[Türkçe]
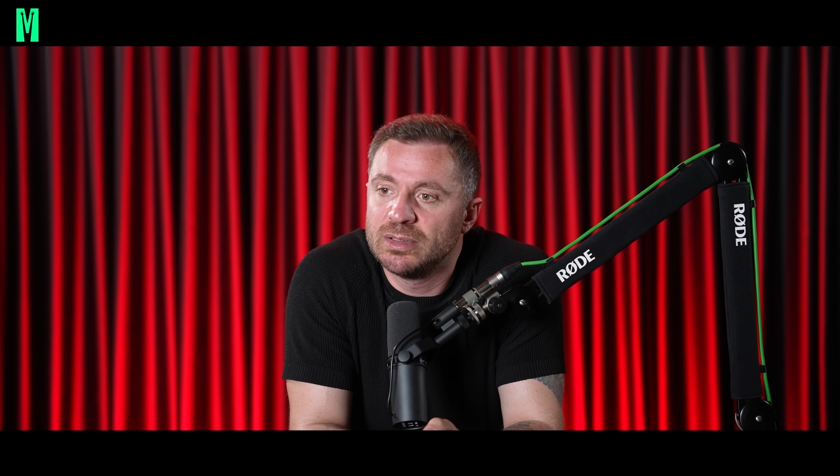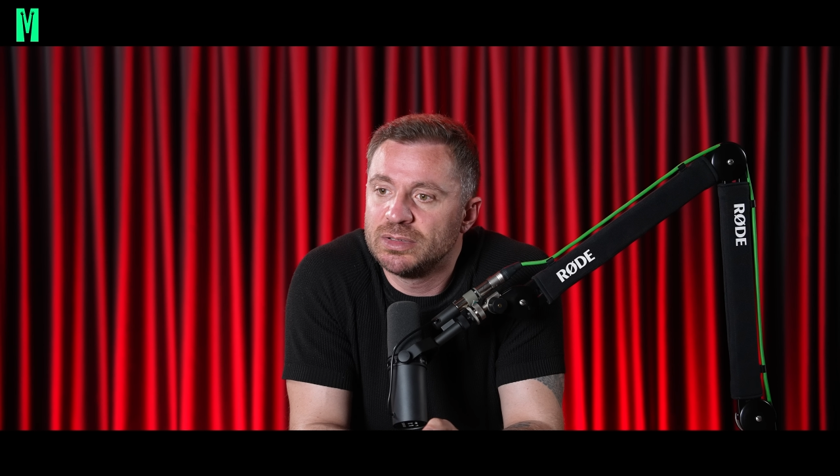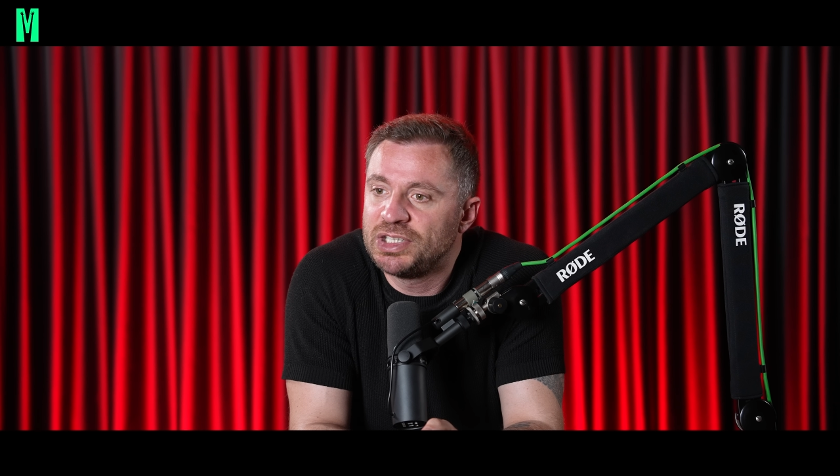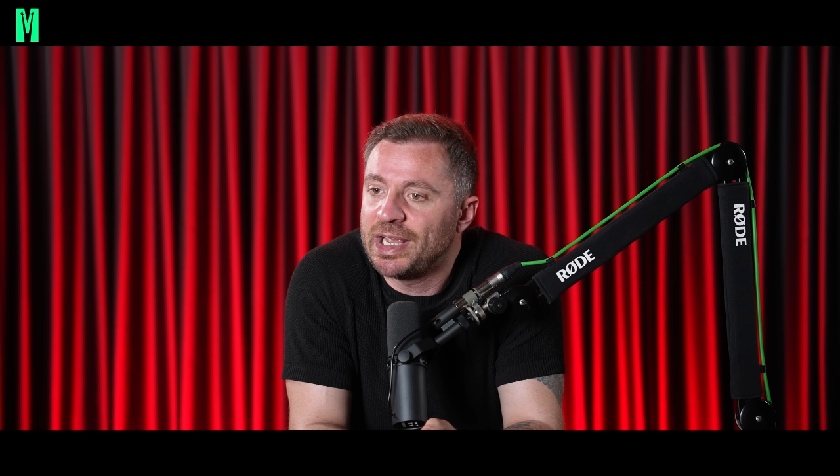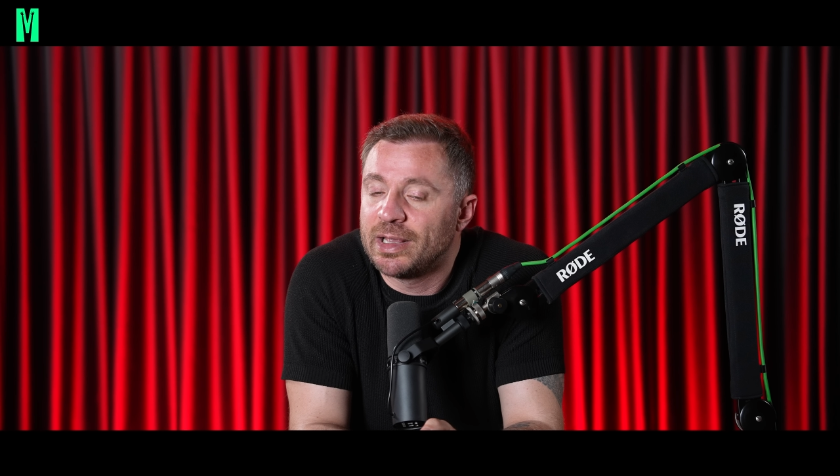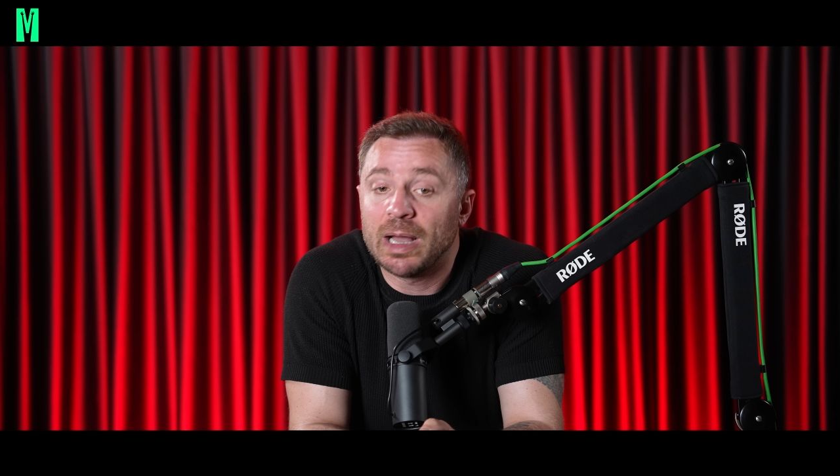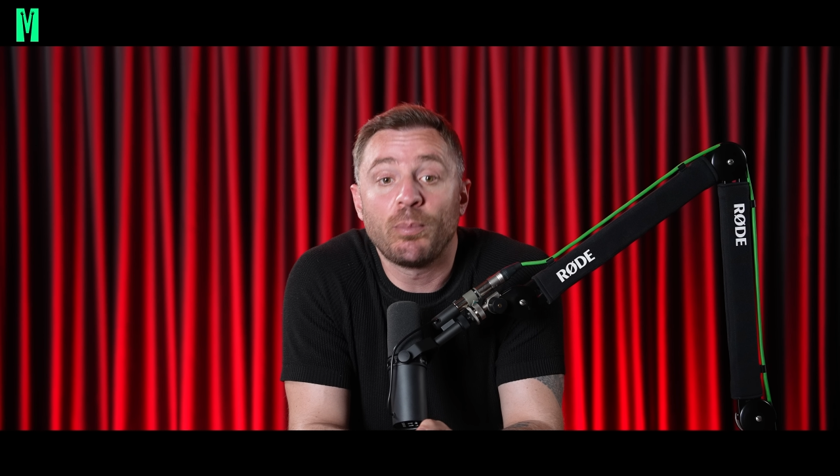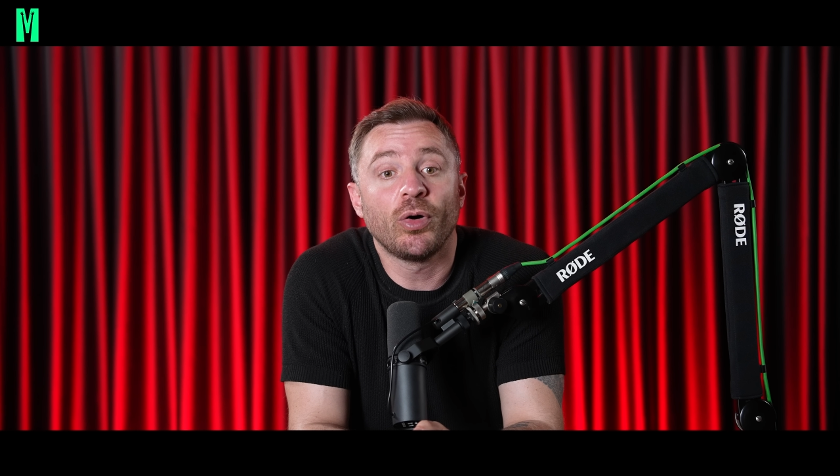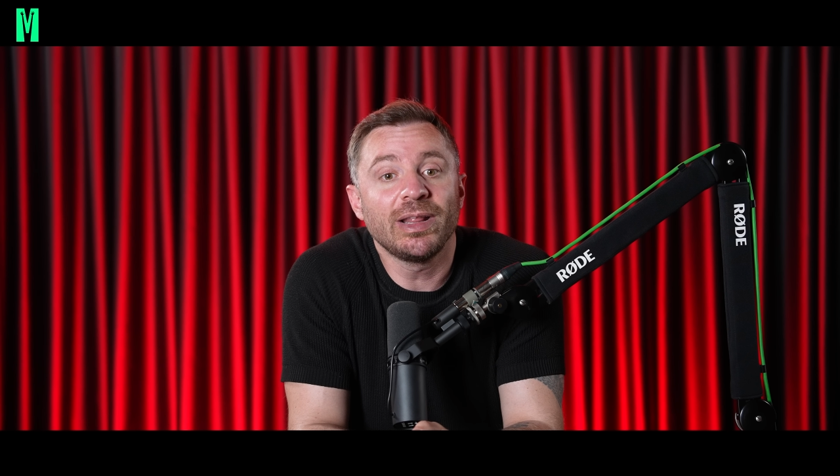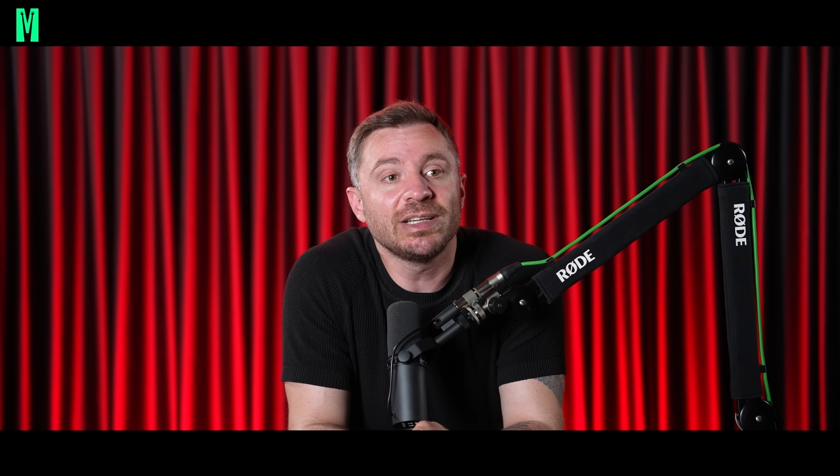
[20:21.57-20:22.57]
E, şey
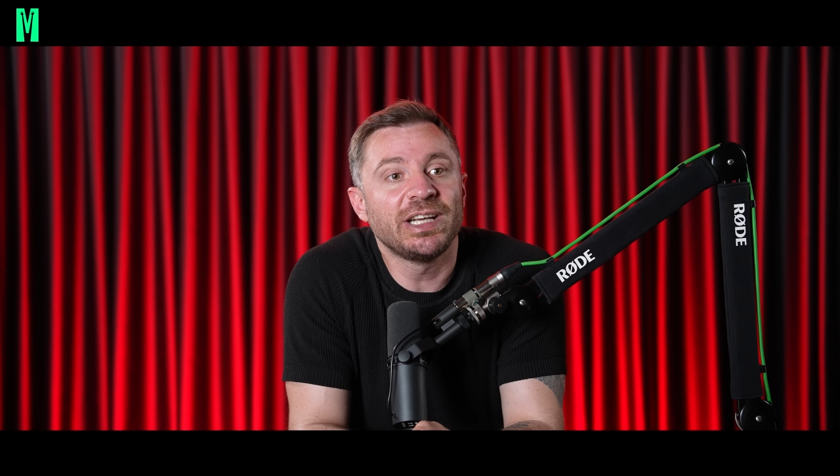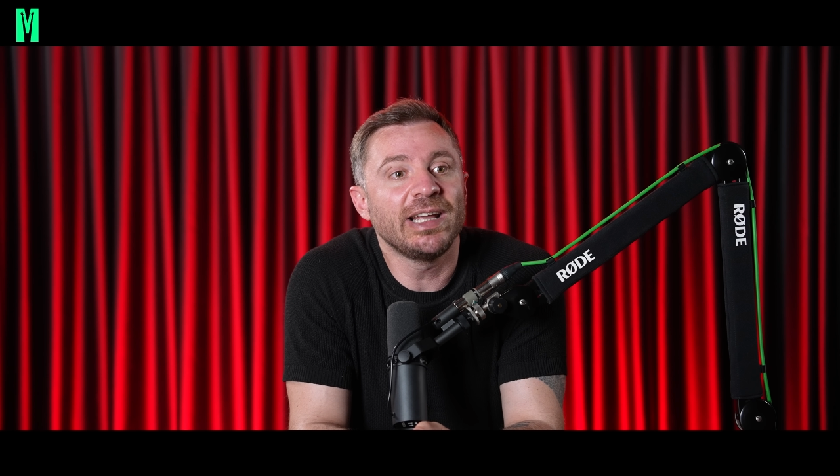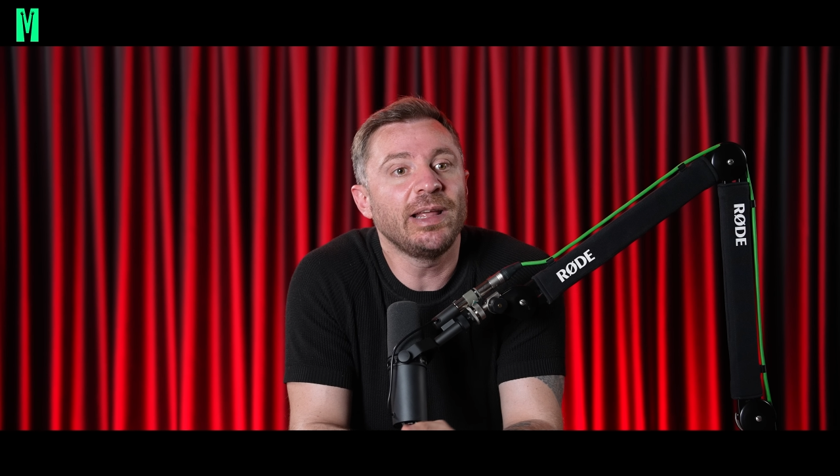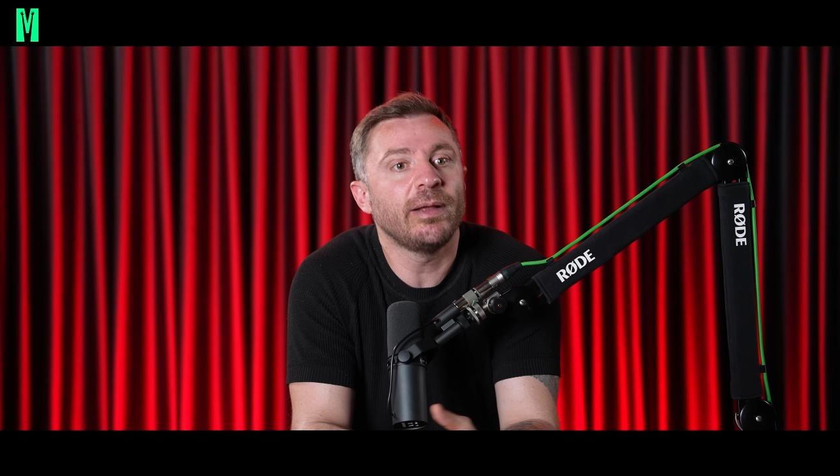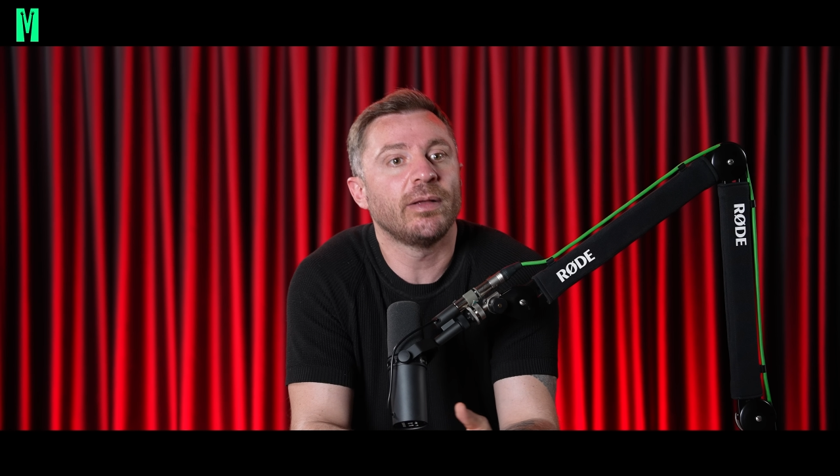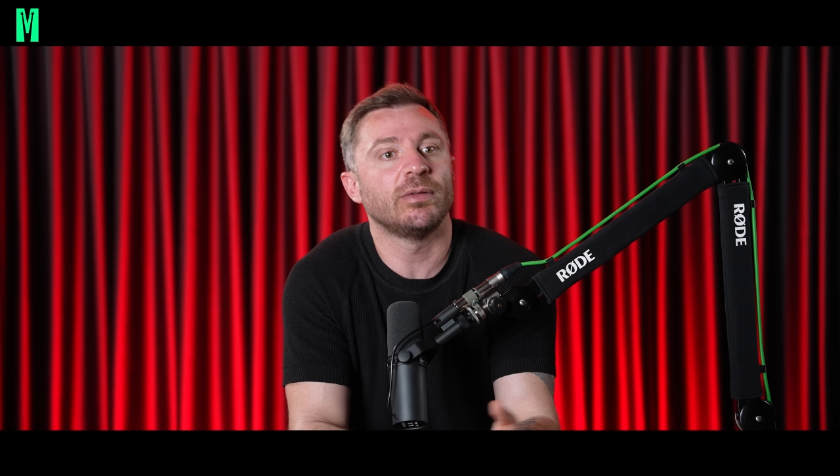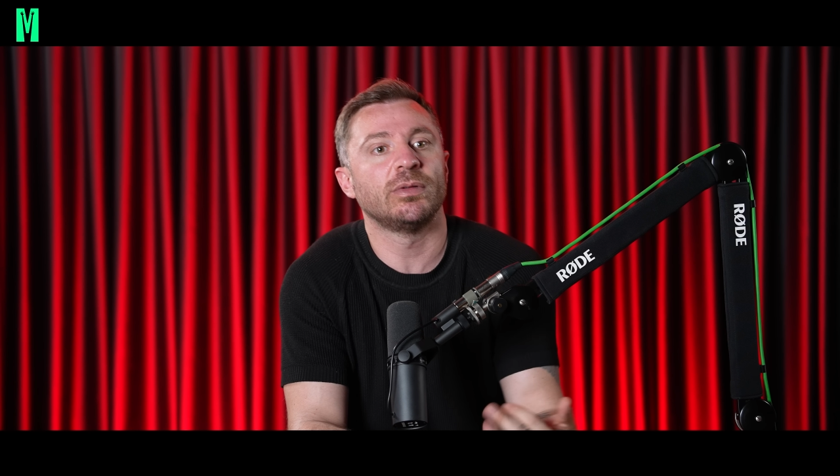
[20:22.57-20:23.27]
ya bu arada şeye de e,